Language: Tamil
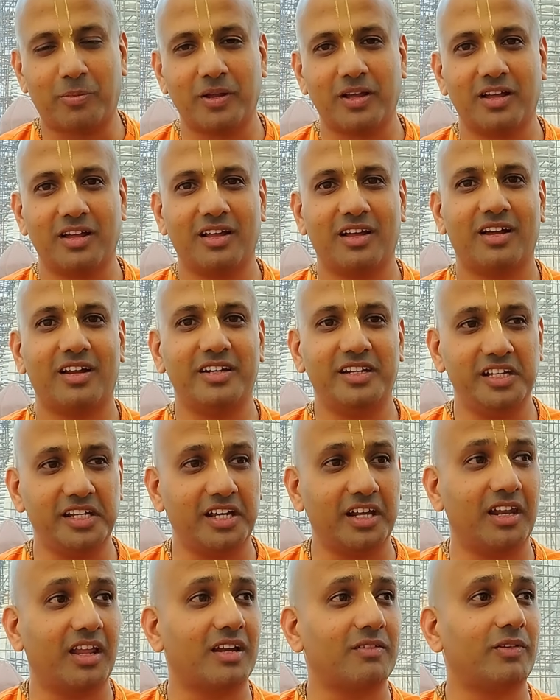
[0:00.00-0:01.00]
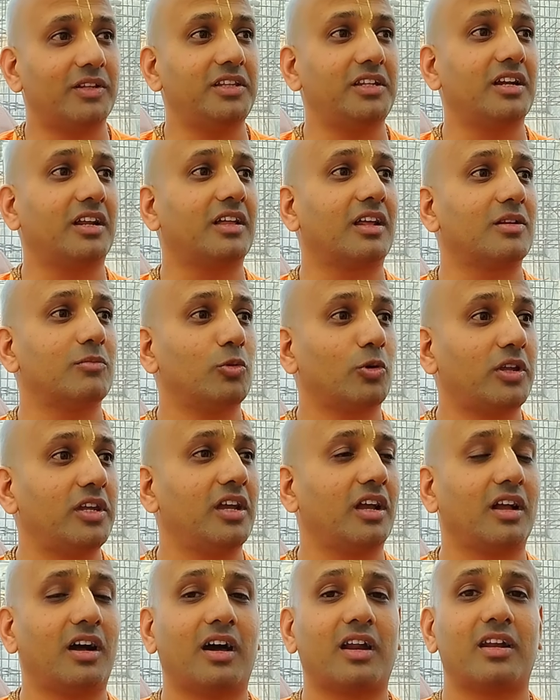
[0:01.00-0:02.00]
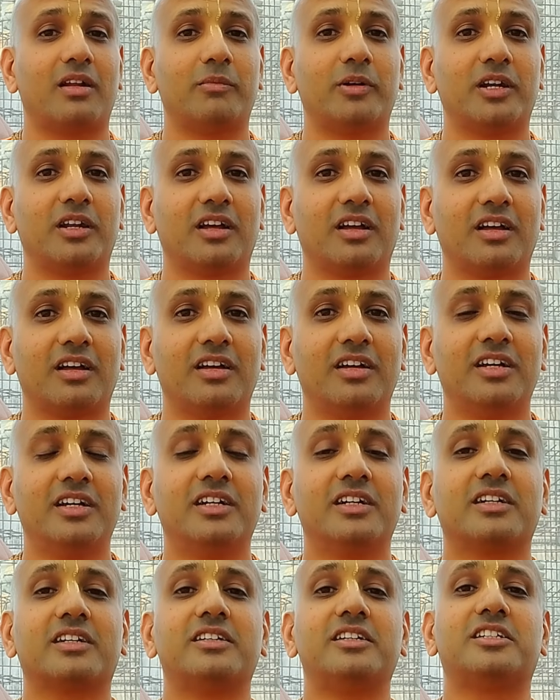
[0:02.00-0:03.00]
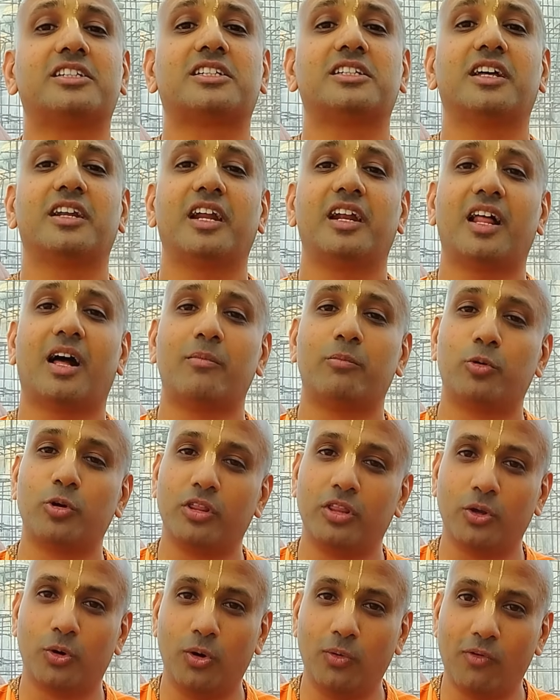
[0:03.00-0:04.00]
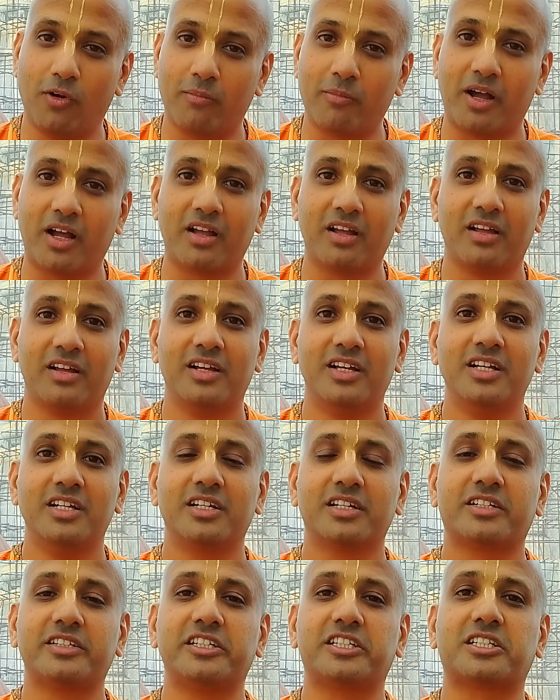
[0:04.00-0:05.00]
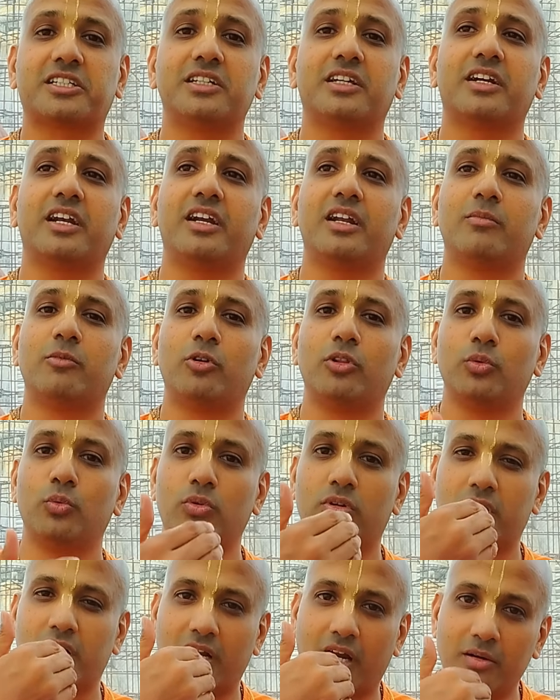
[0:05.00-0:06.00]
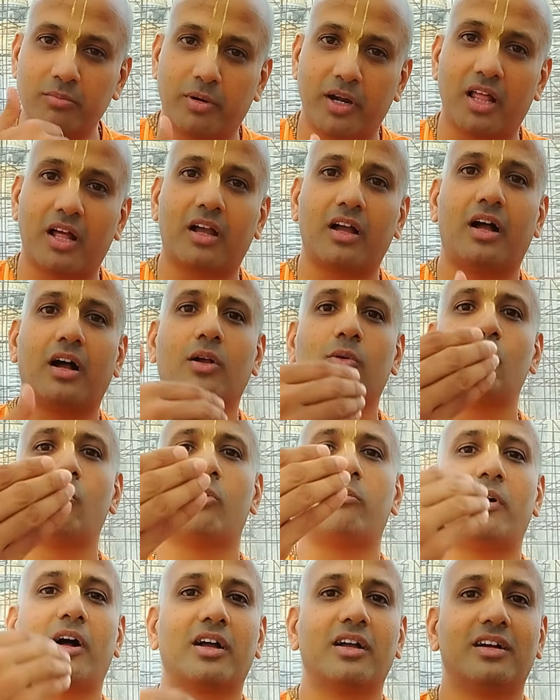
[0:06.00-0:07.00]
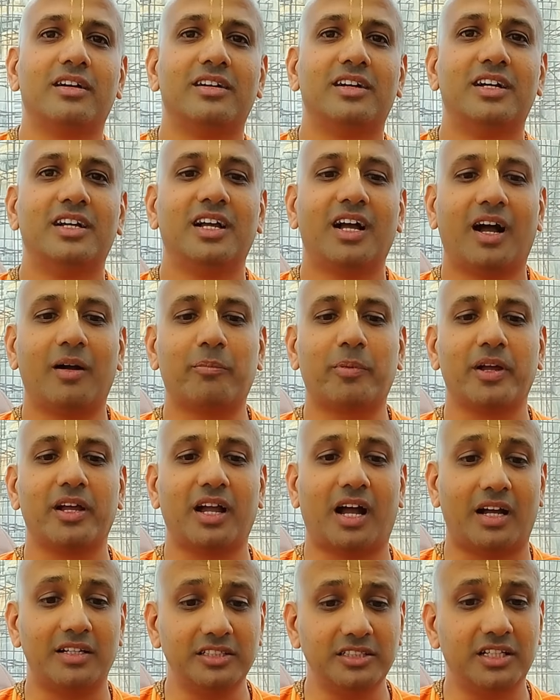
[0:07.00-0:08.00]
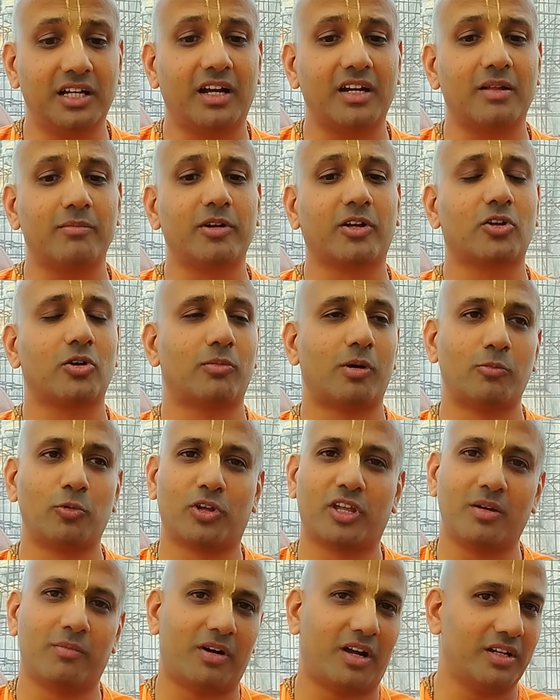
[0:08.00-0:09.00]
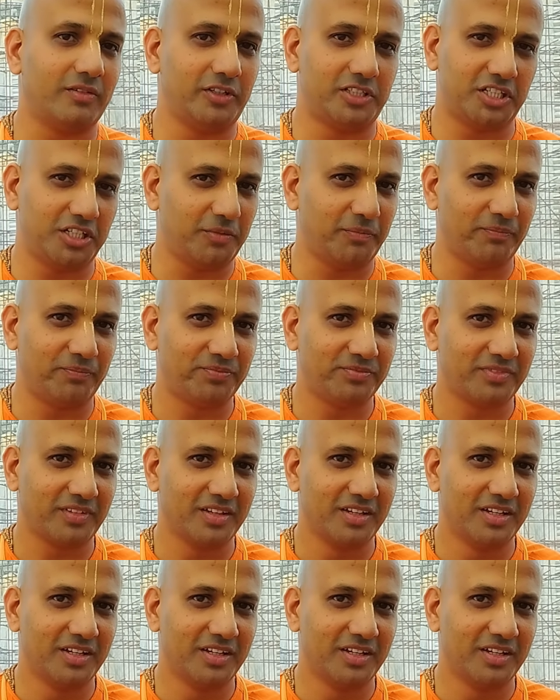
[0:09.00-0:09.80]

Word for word: அப்போ நீங்கள் எல்லாரும் வந்திருக்கான முக்கிய காரணம் என்ன கிருஷ்ணரை நாம் புரிந்து கொள்வோமாக கிருஷ்ணரை நம்மளது உற்ற நண்பனாக ஆக்குவோமாக அப்போ அதுதான் நமக்கு ரொம்ப முக்கியமான விஷயம்